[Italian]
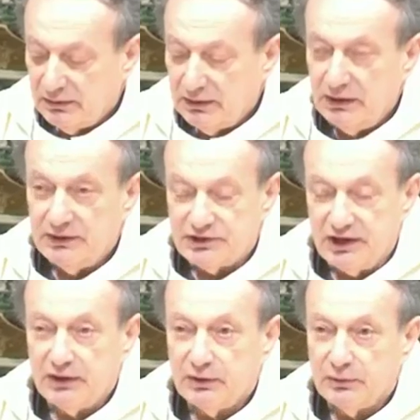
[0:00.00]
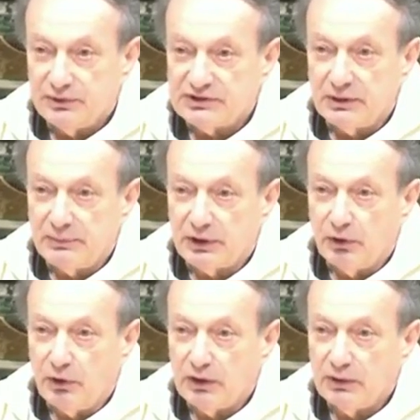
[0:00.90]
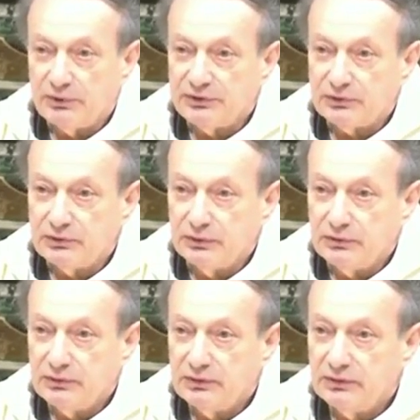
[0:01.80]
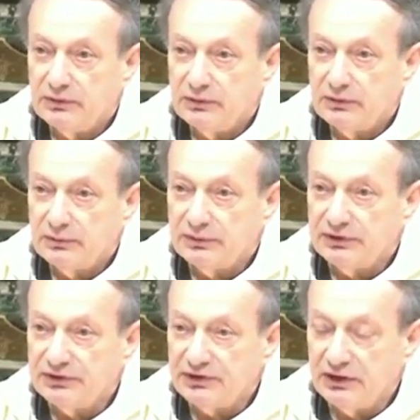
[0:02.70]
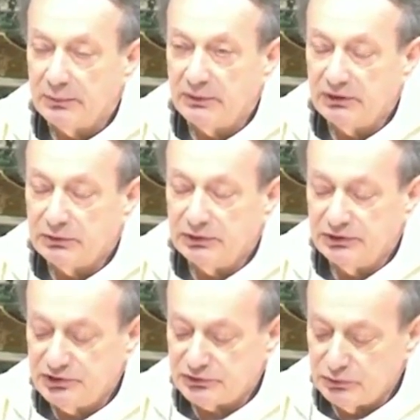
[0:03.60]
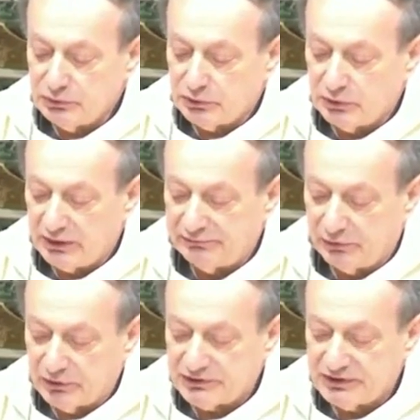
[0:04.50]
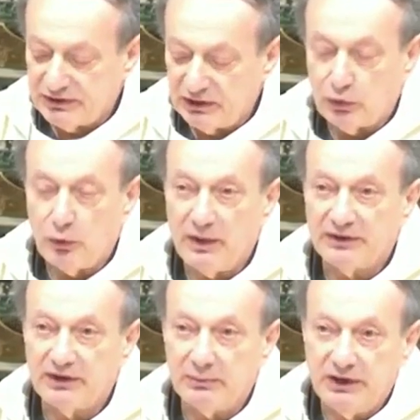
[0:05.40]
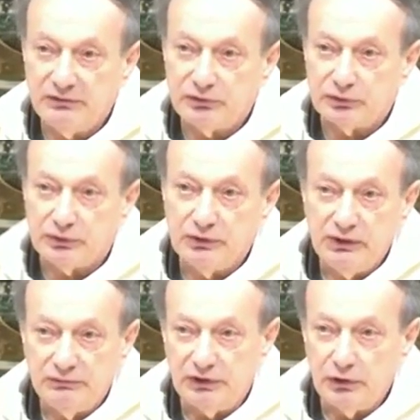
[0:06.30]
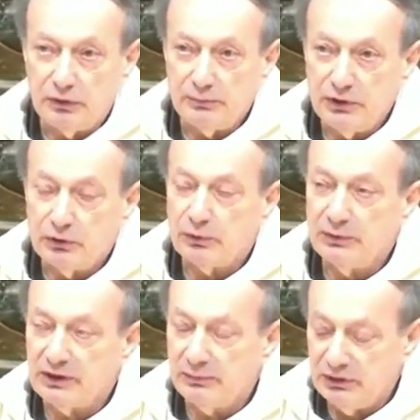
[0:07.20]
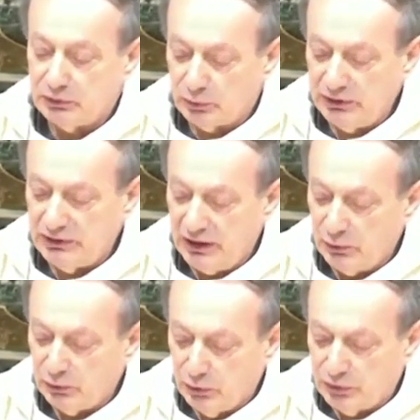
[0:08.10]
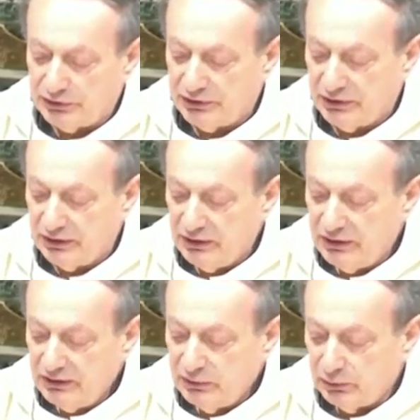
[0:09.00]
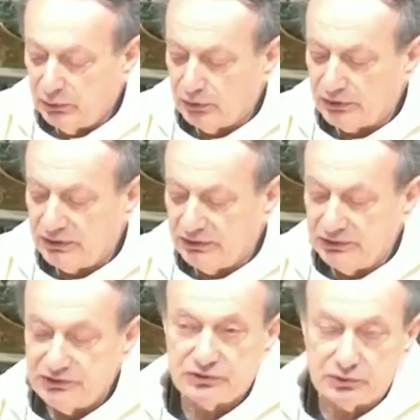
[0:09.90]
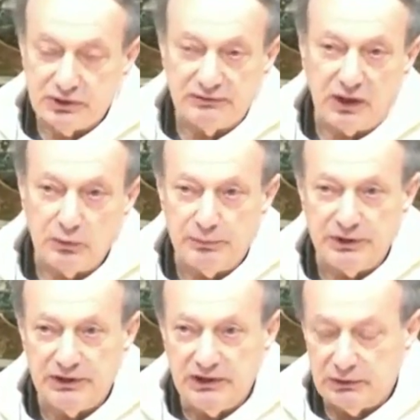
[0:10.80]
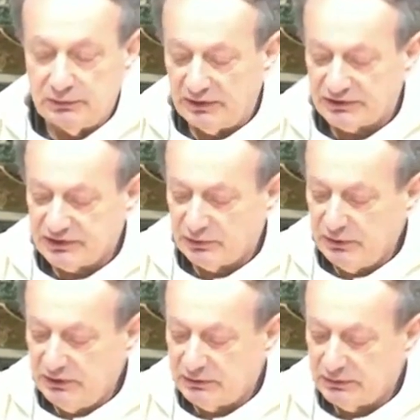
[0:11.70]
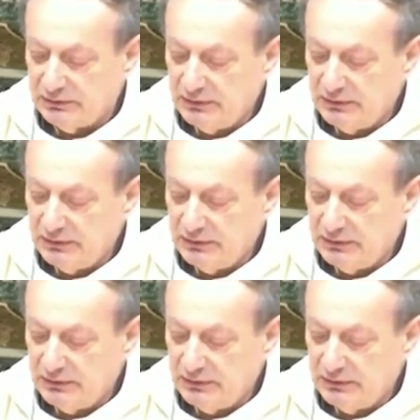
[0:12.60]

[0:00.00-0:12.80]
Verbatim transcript: e c'è questa parola, questo questo insegnamento di Gesù con la forza del comandamento, vi do il mio comandamento, quindi è un ordine, un ordine di Gesù che va ubbidito, va seguito.